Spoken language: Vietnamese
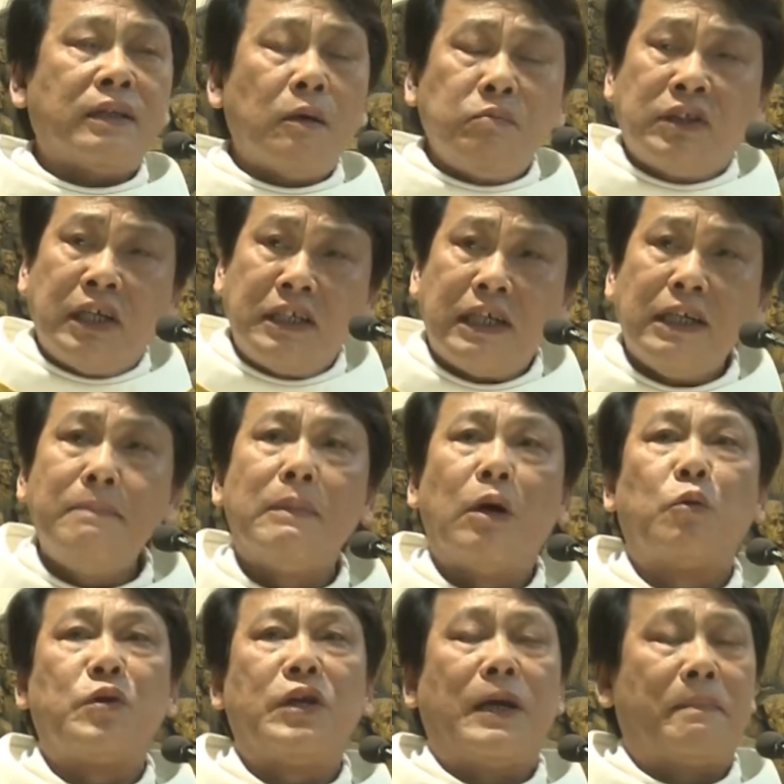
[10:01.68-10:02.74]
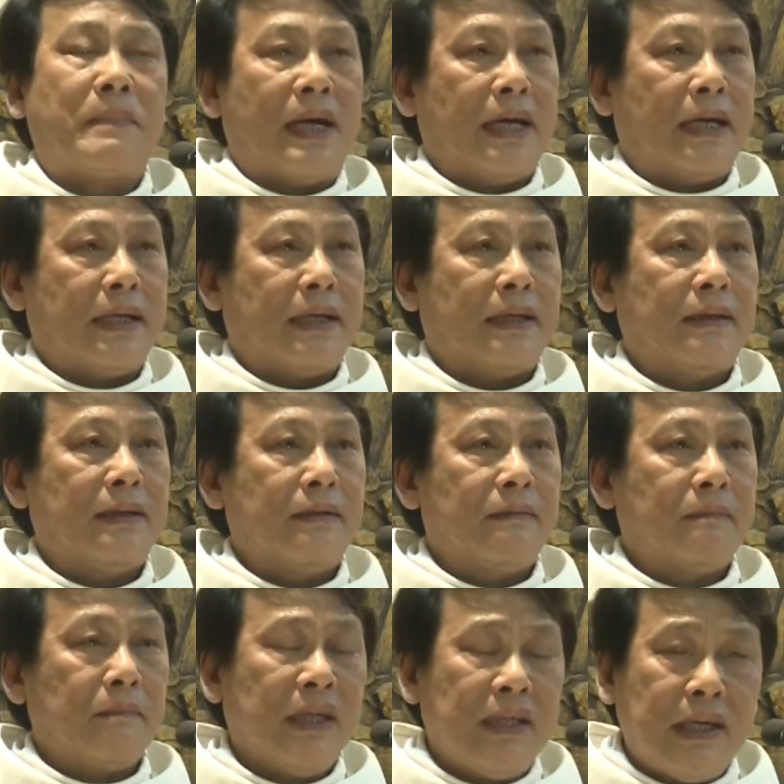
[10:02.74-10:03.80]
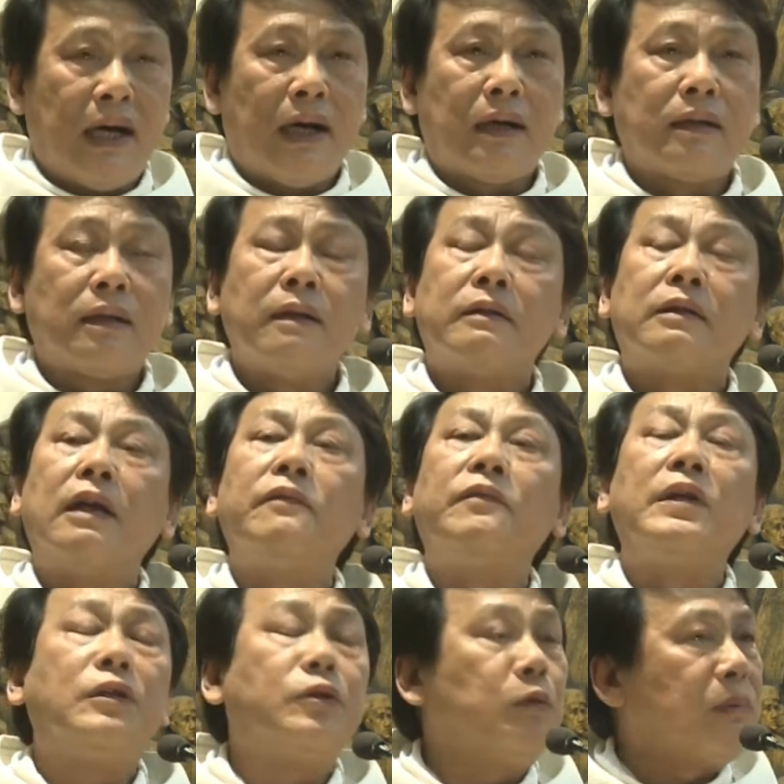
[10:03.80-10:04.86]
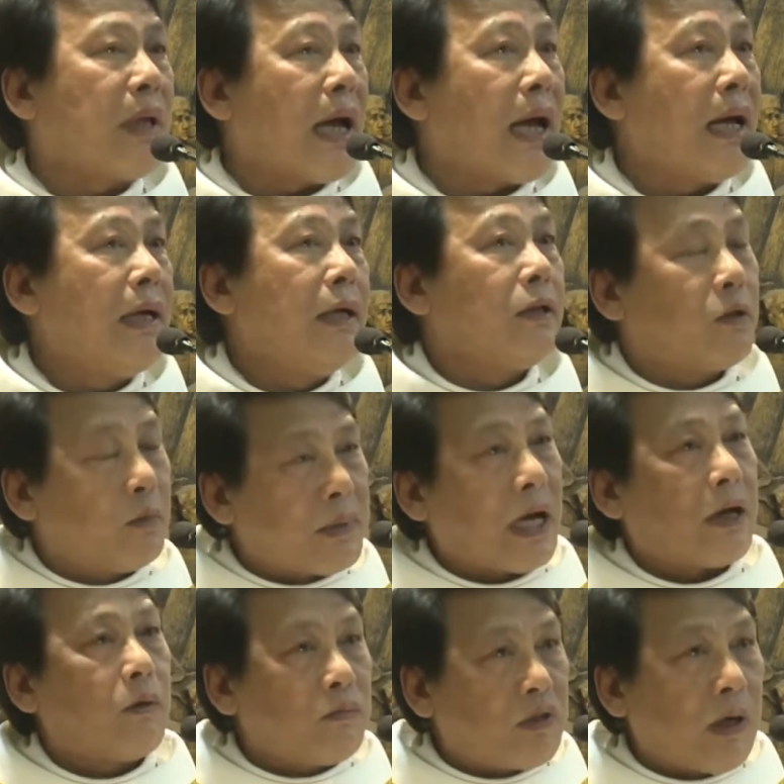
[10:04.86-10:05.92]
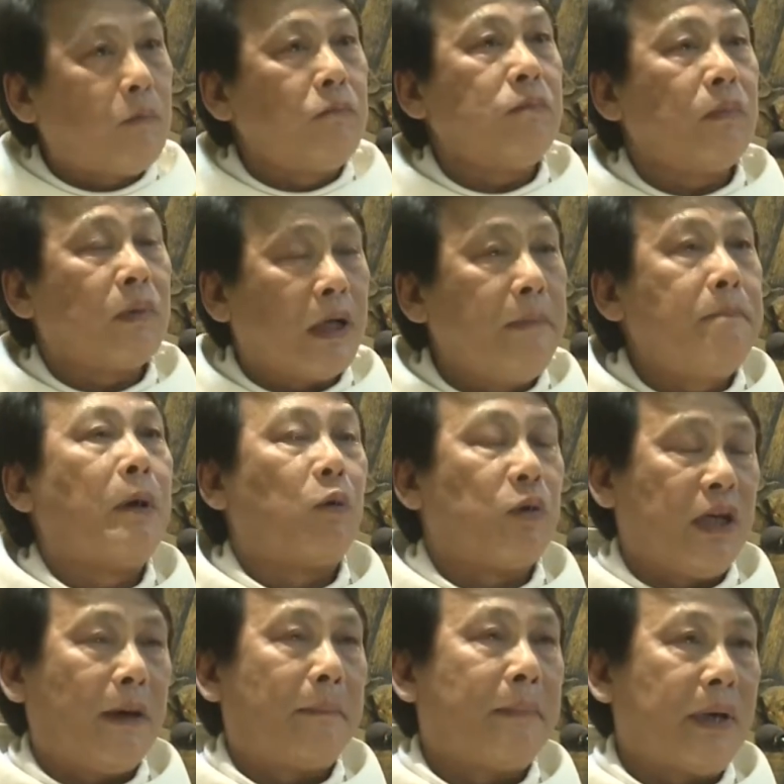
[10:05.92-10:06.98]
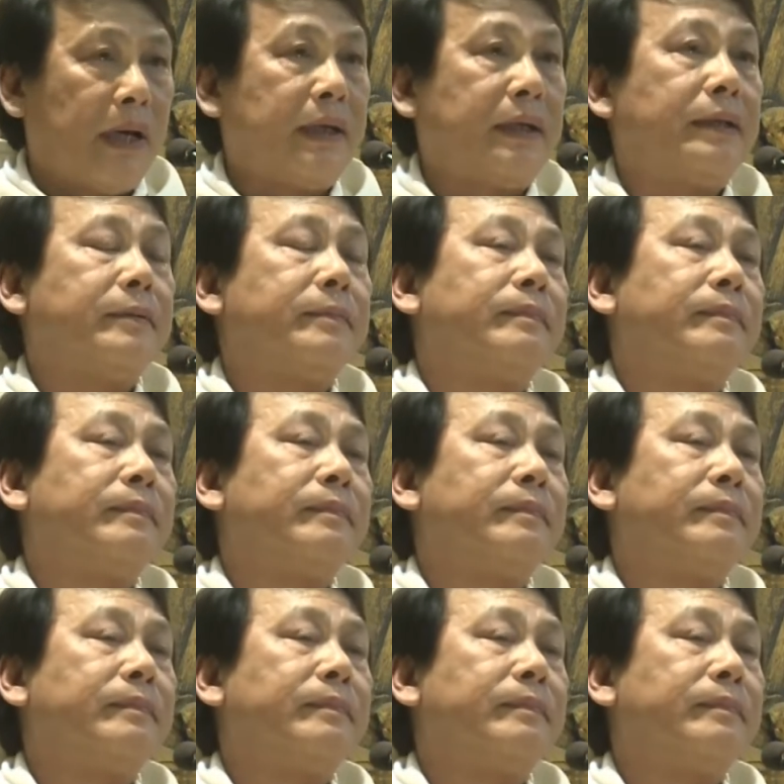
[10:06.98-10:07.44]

đã sống chính cái mầu nhiệm này bây giờ tới phiên chúng ta chúng ta cũng sống cái mầu nhiệm ấy